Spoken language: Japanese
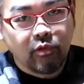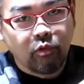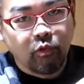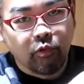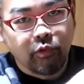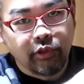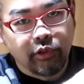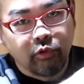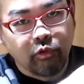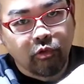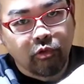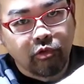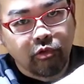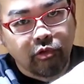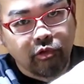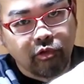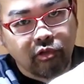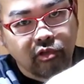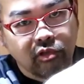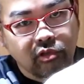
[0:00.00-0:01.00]
ここにこうく
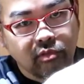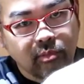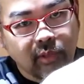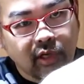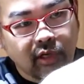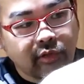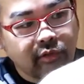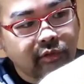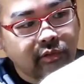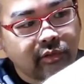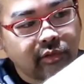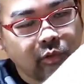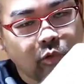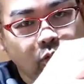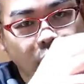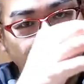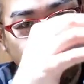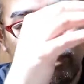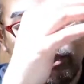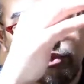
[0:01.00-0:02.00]
るくる回る
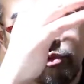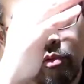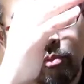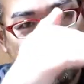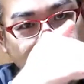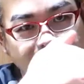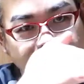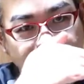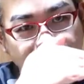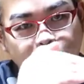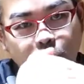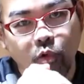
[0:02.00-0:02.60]
こうディスクパチッ